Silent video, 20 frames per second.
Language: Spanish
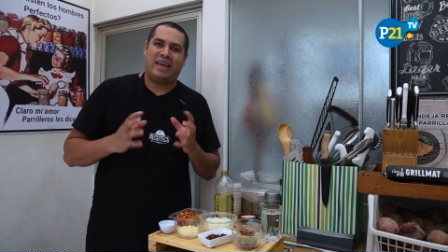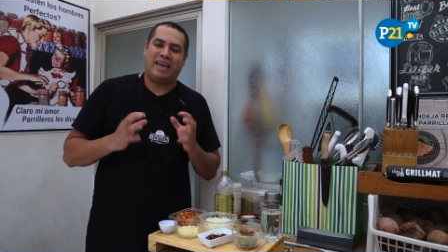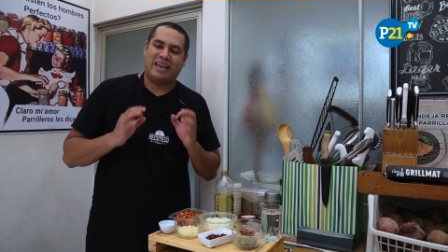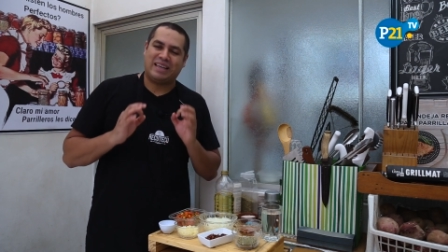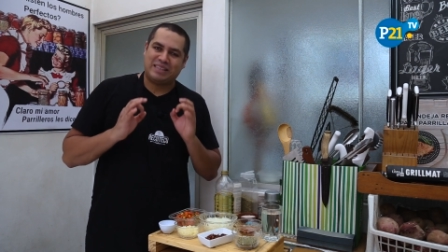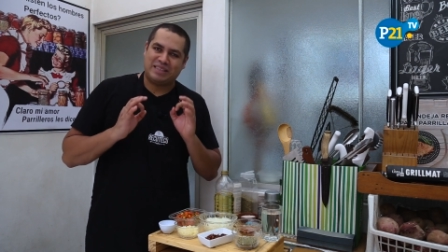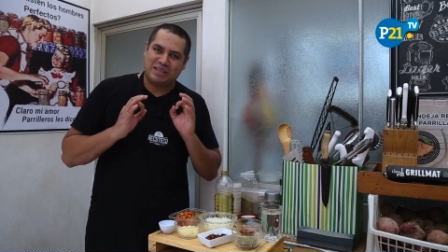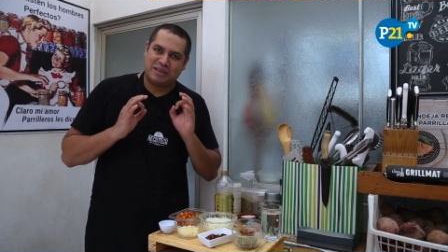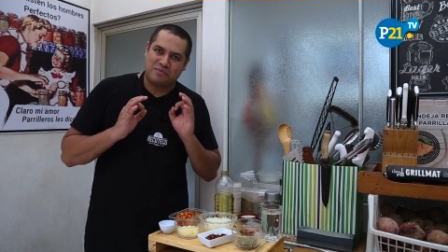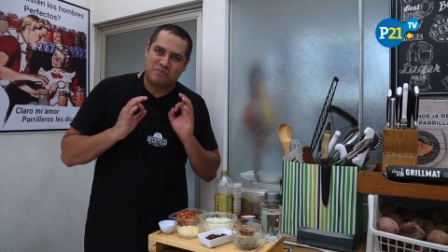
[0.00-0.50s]

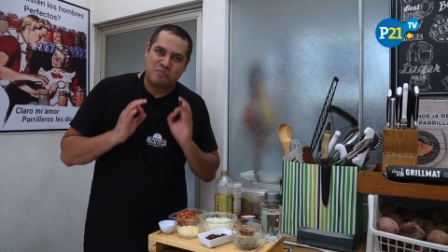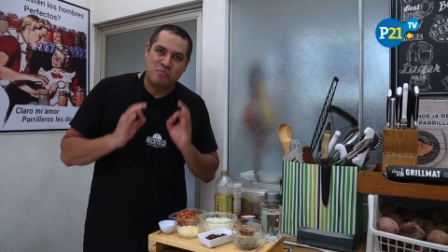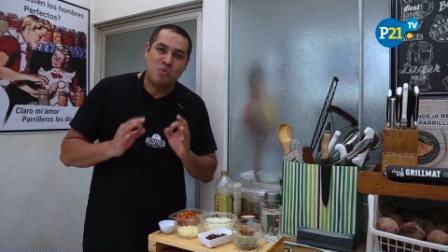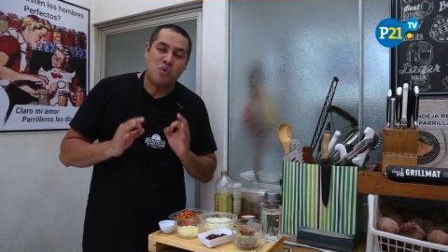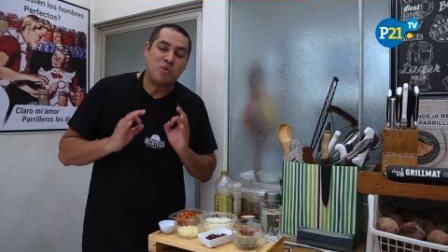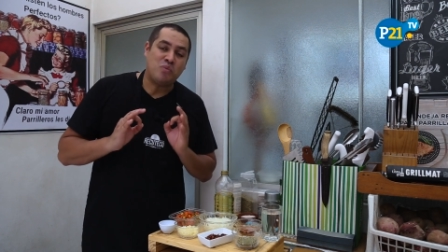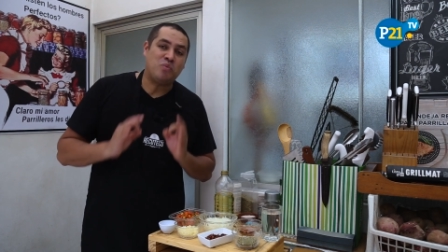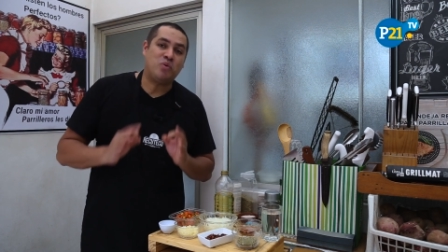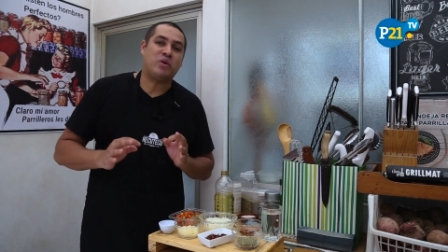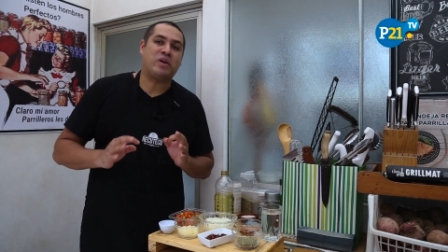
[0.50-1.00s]
es
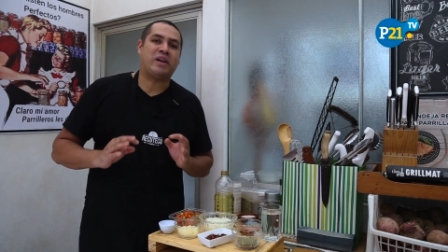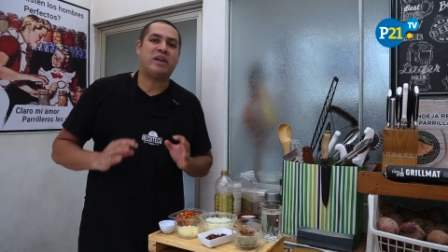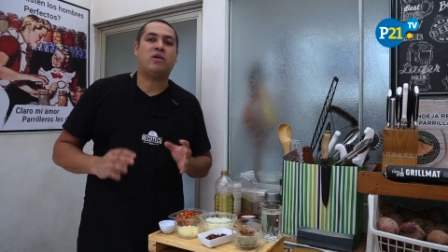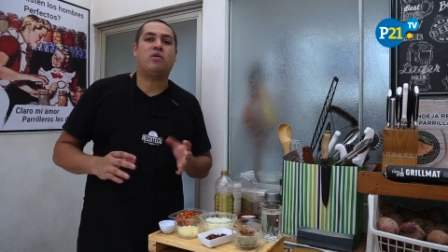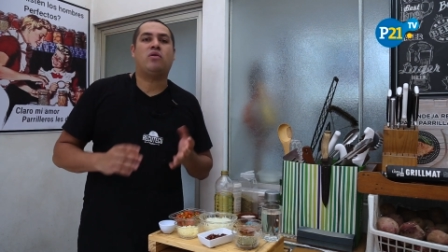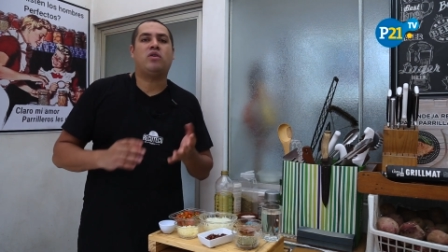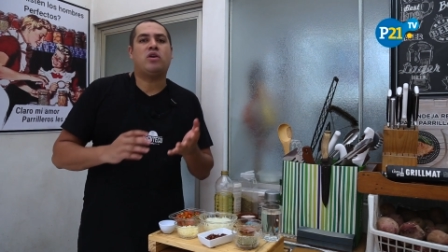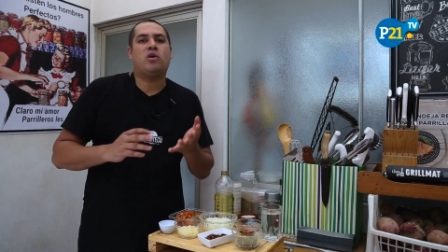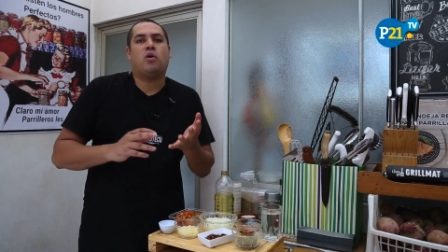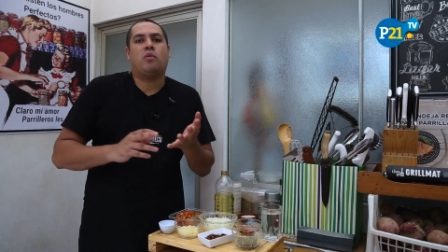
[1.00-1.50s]
muy muy
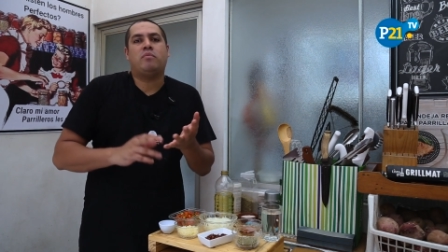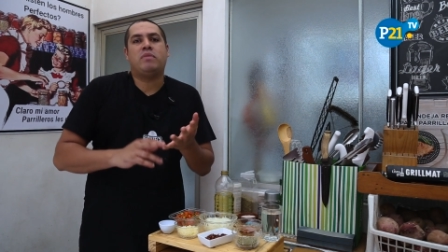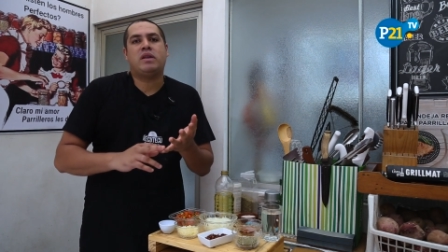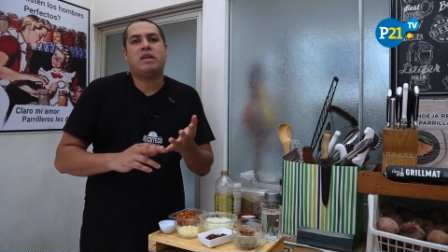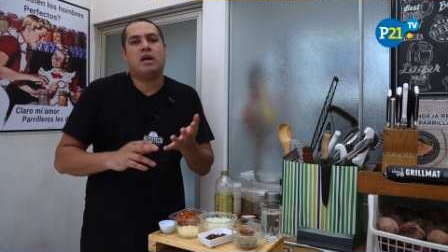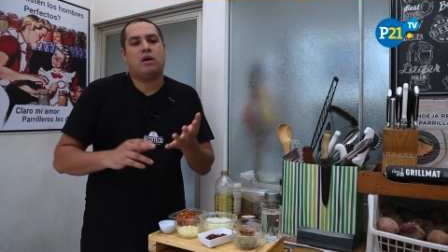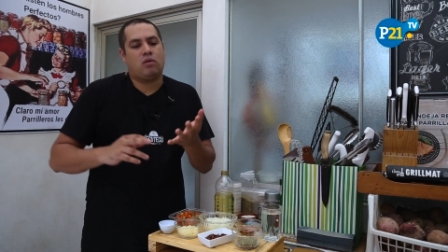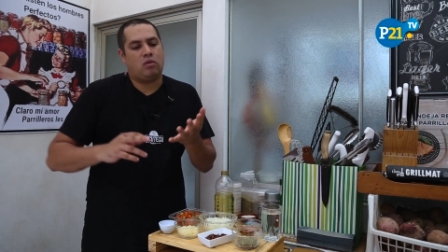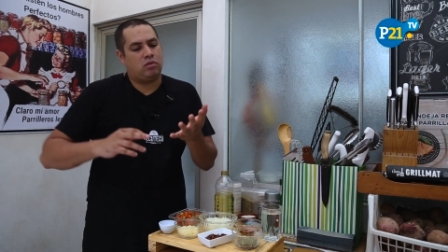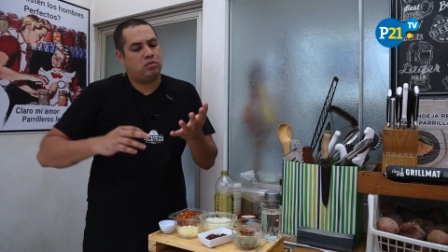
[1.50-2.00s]
rico y
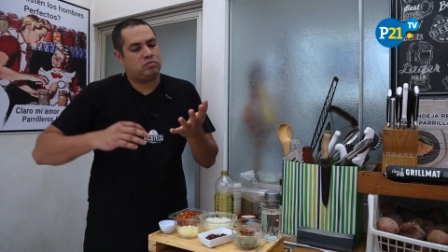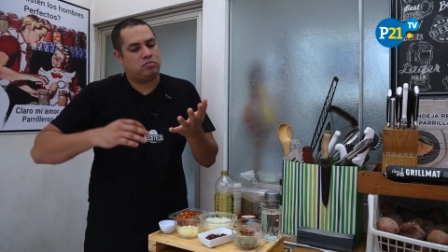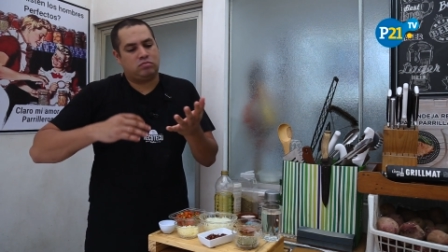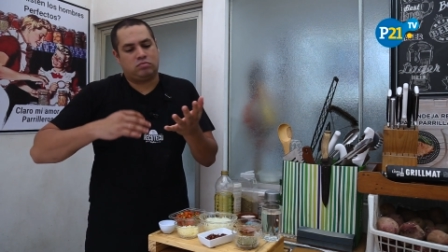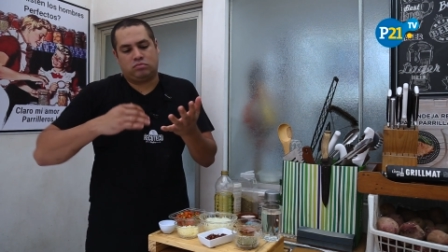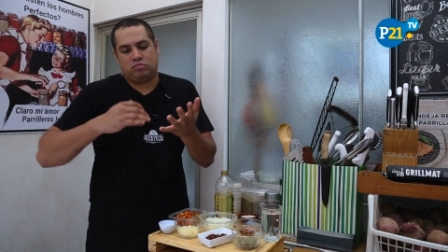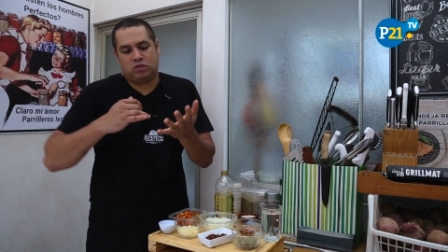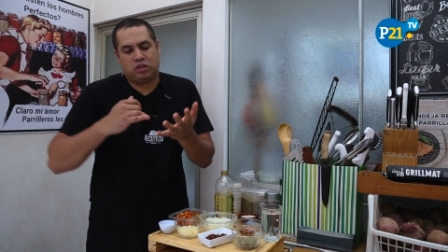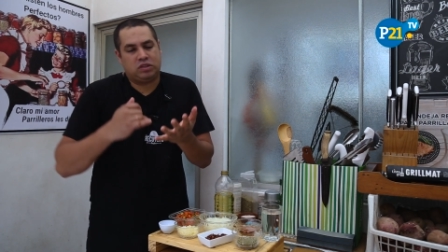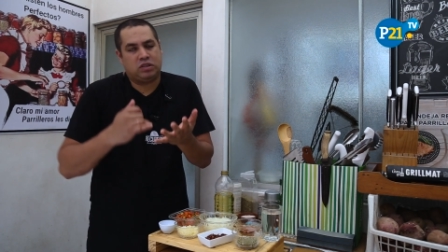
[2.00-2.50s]
combina con
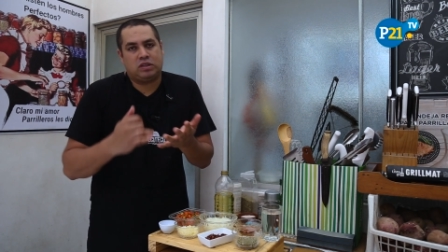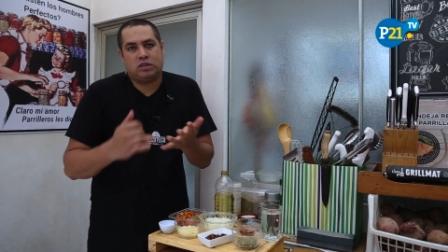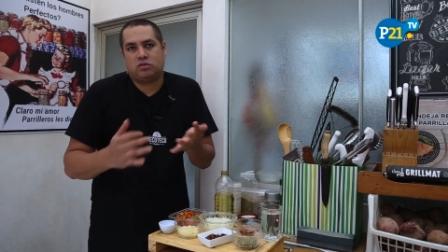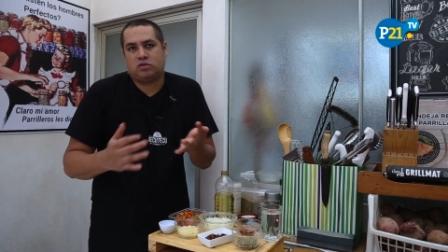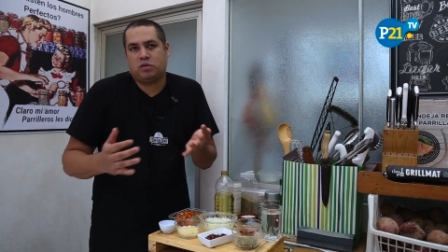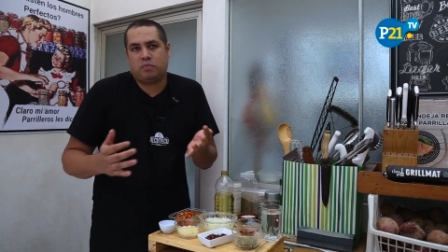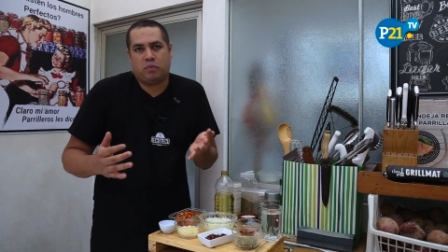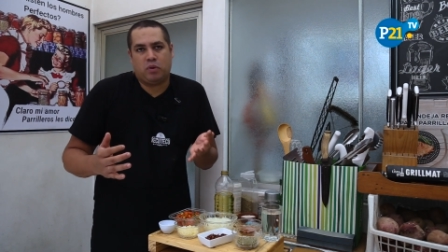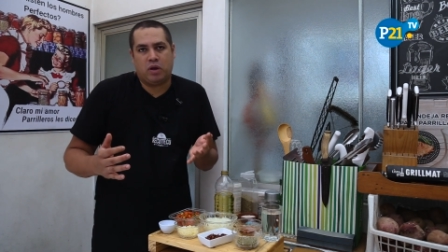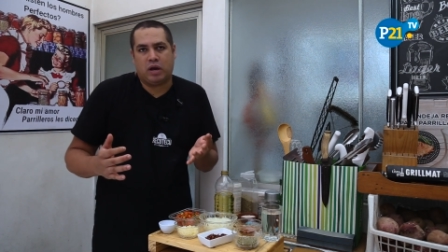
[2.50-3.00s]

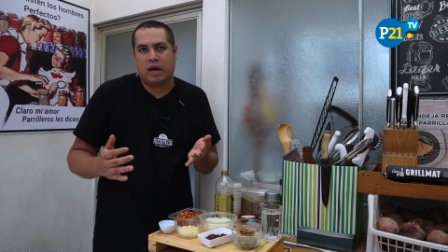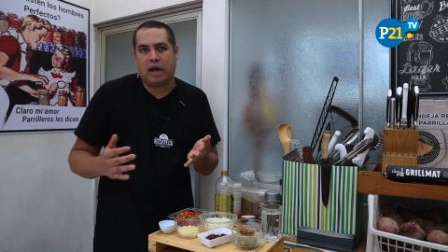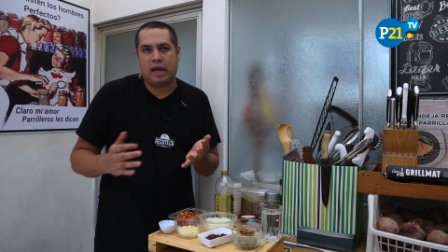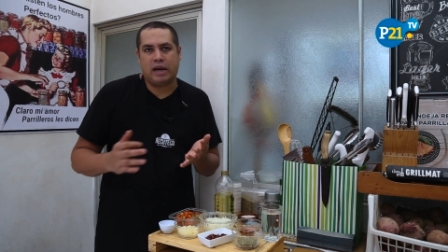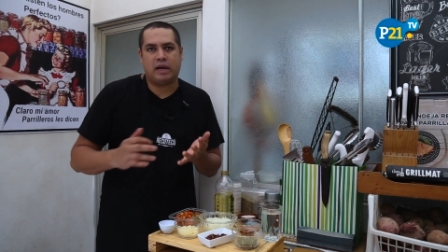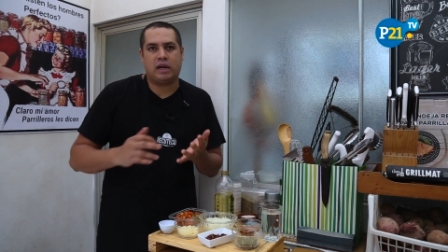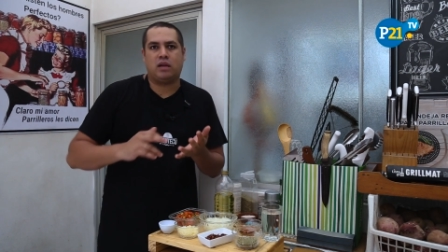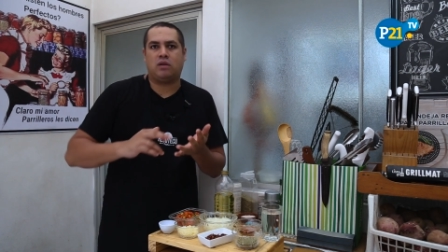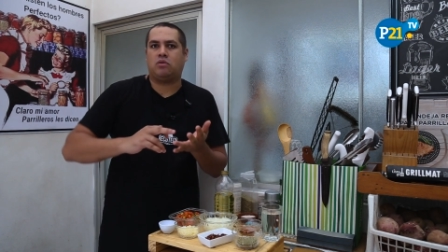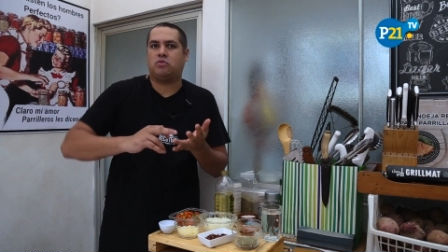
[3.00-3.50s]
distintos tipos de
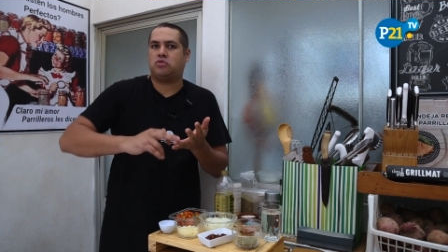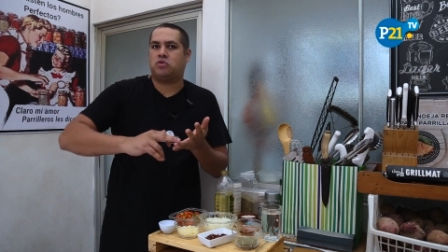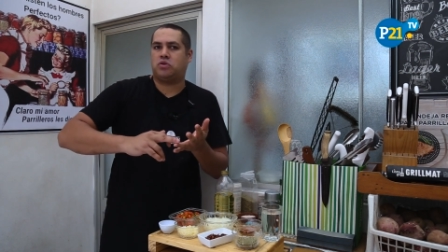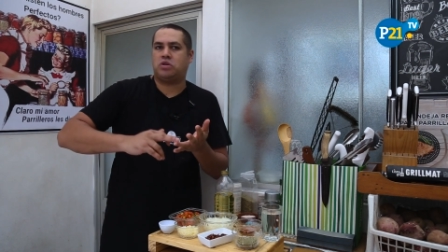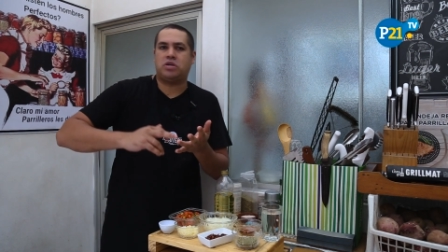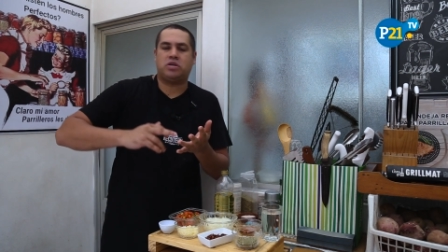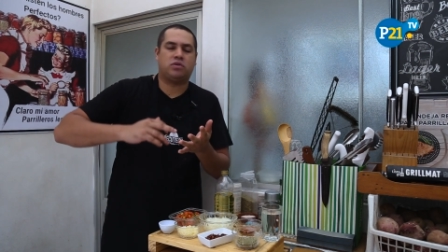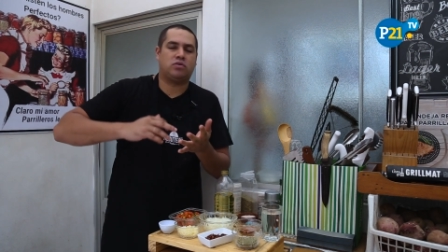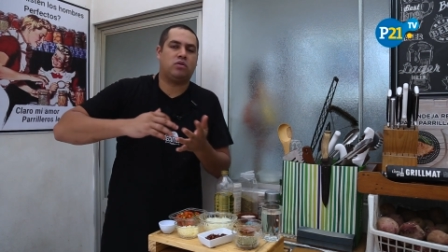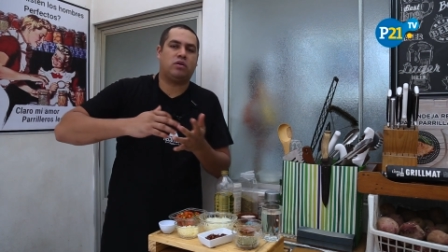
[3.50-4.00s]
carne, con
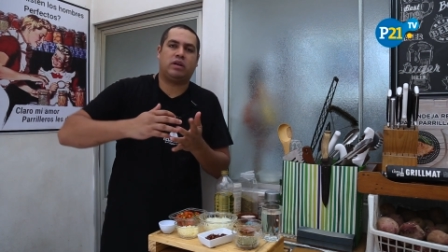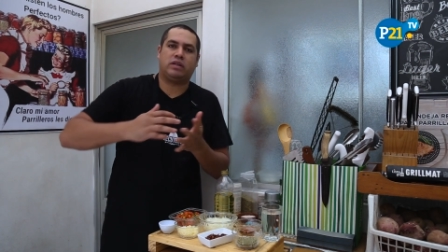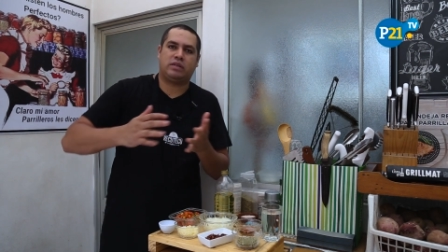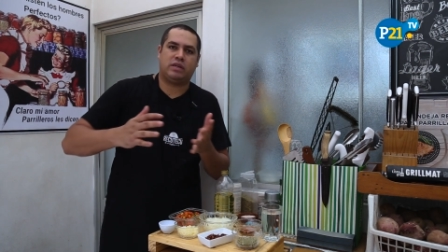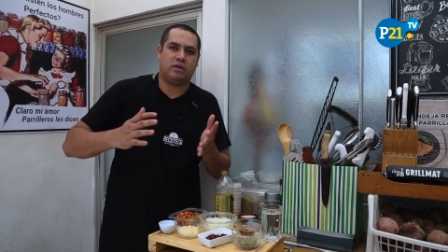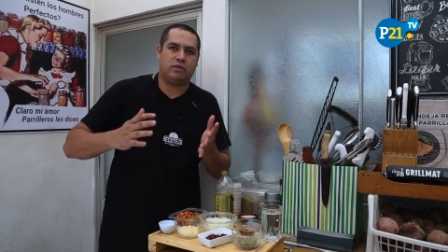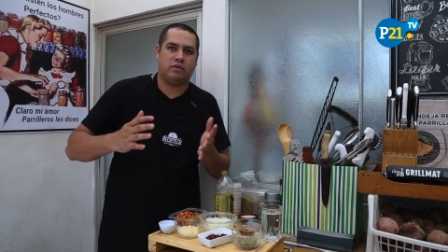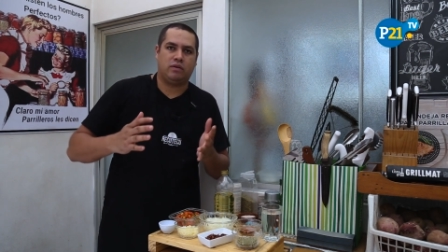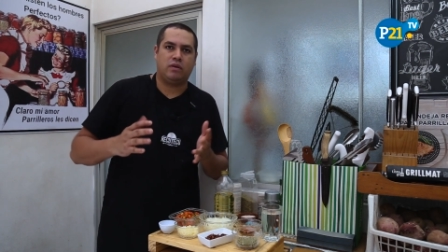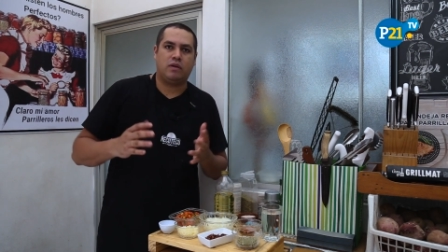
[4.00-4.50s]
chorizos, qué
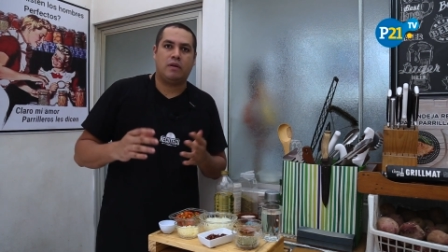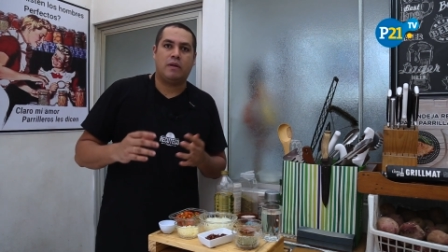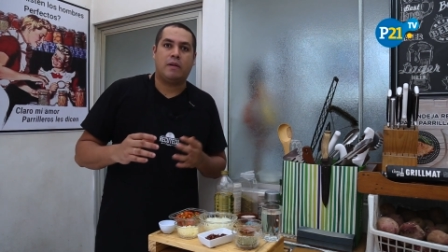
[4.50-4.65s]
sé yo.